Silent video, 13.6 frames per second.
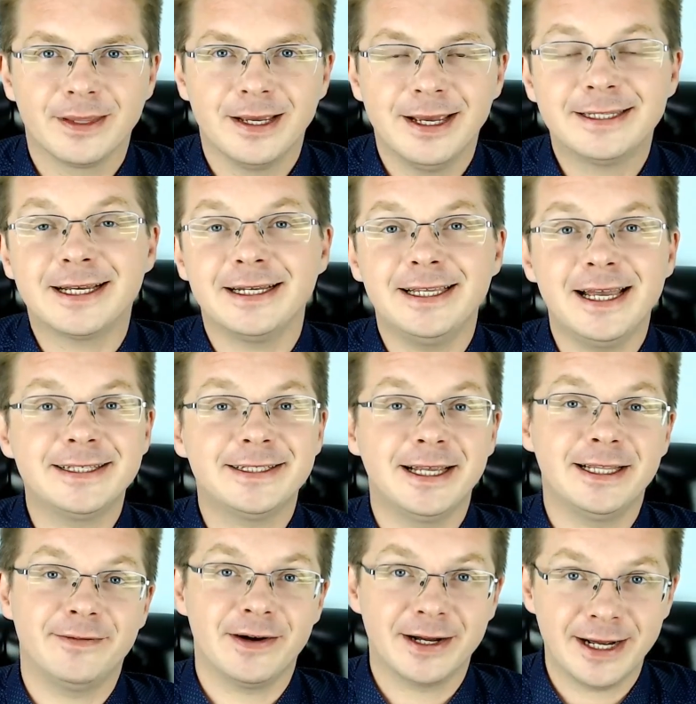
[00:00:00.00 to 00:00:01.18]
Исходя из цен
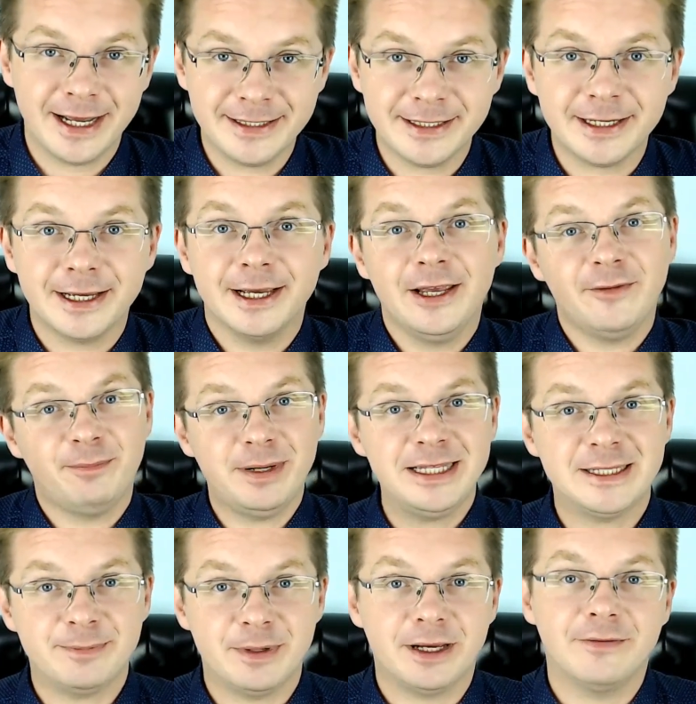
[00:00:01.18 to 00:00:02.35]
на вакансии и, в
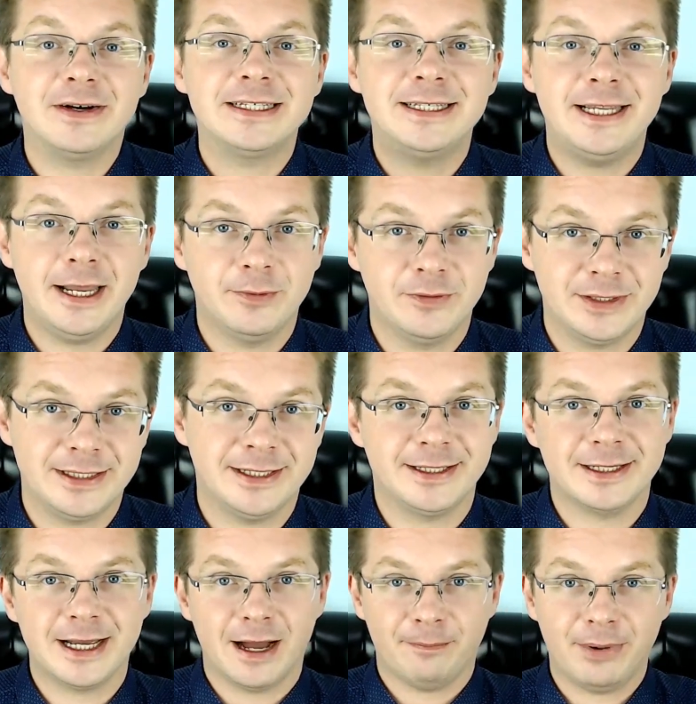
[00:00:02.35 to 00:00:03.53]
принципе, востребованности
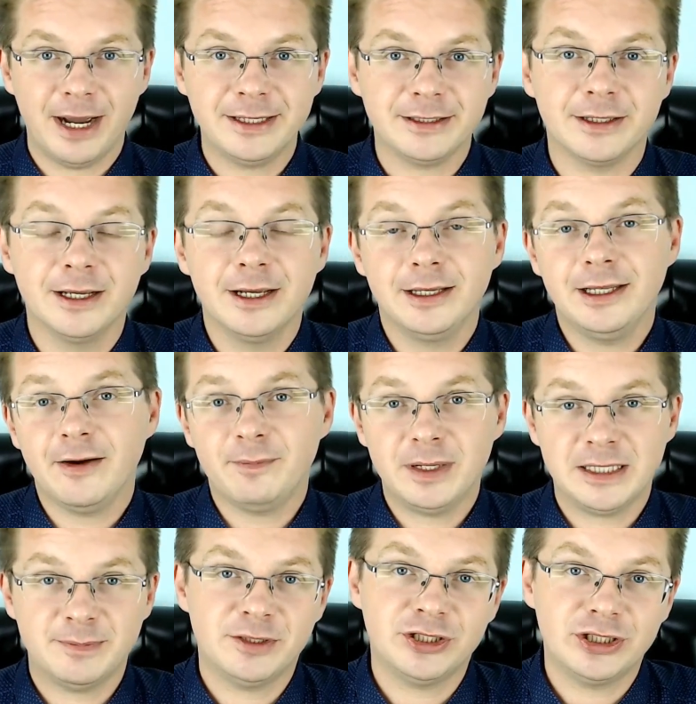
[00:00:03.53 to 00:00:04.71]
языка Python, я, в
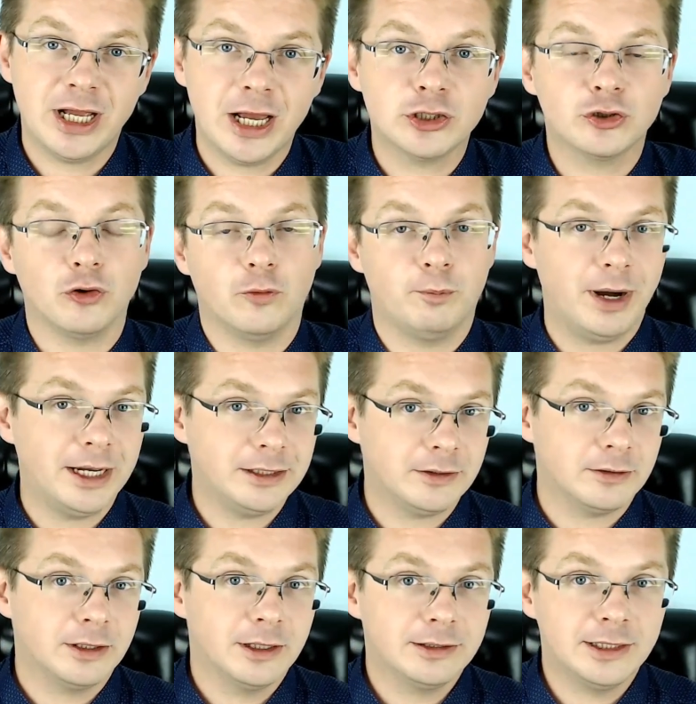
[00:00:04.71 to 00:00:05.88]
принципе, считаю, что Python
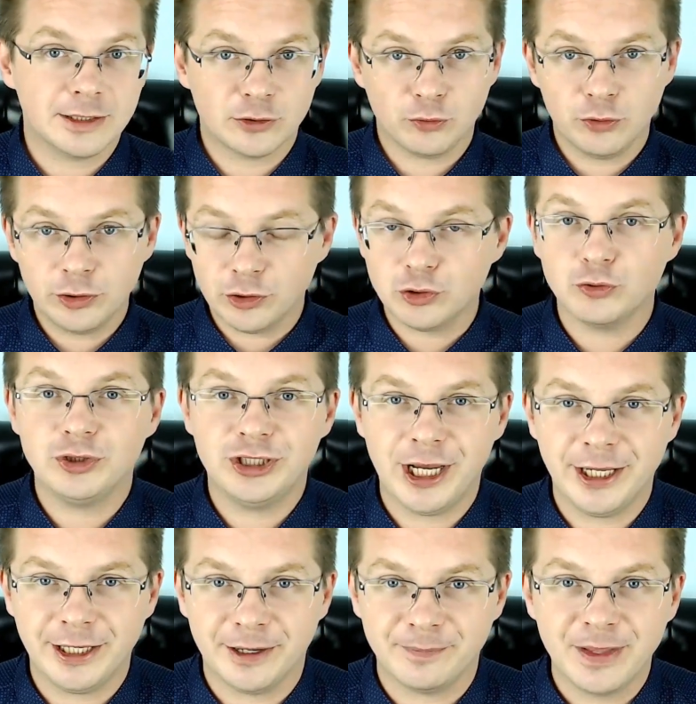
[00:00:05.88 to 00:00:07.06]
достоин
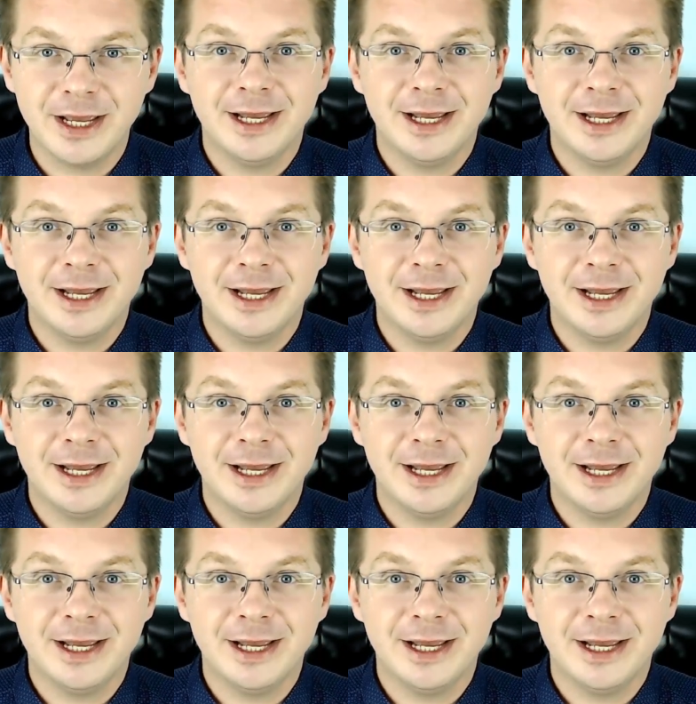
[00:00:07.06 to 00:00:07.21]
изучения.